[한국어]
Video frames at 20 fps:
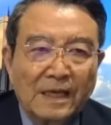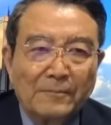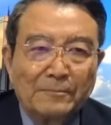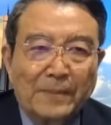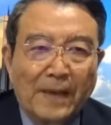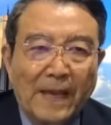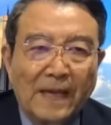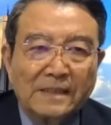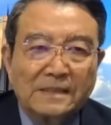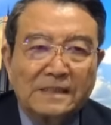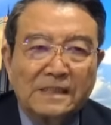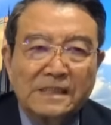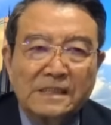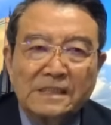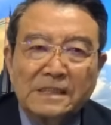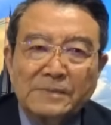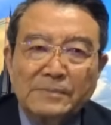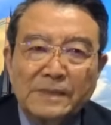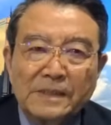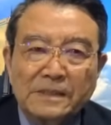
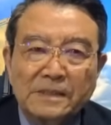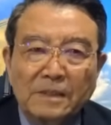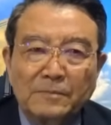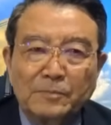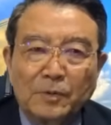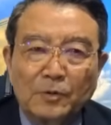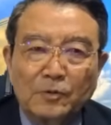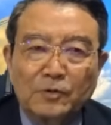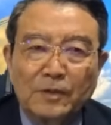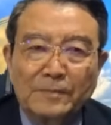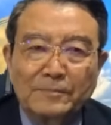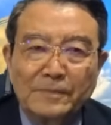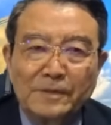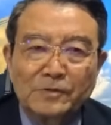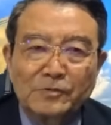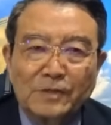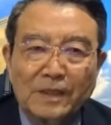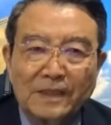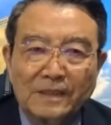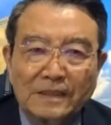171석 보유한
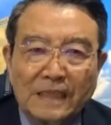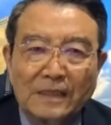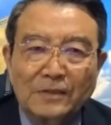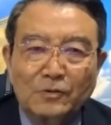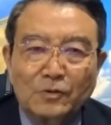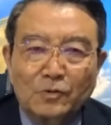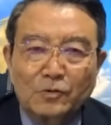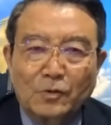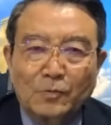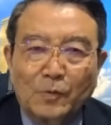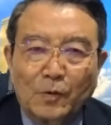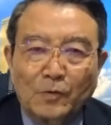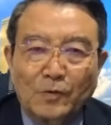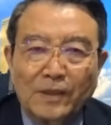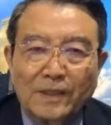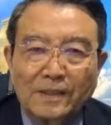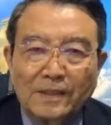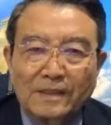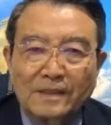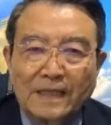민주당이 단독으로
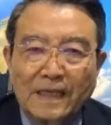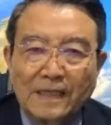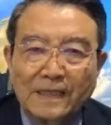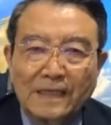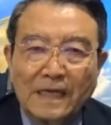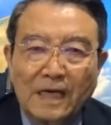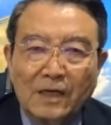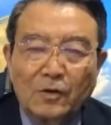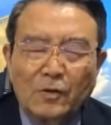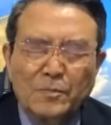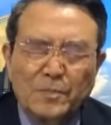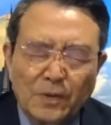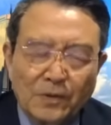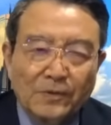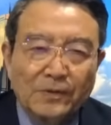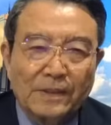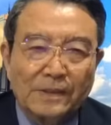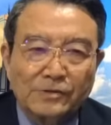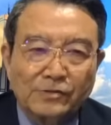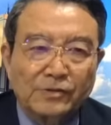본회의를 개의하고
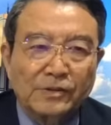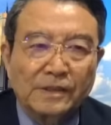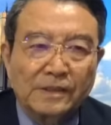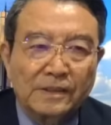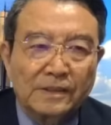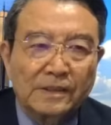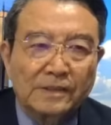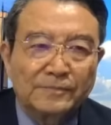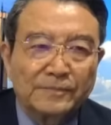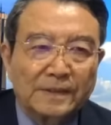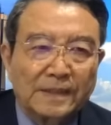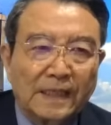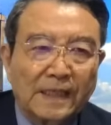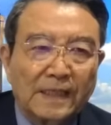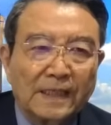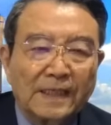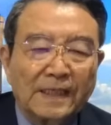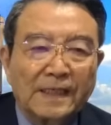표결할 수 있는 겁니다.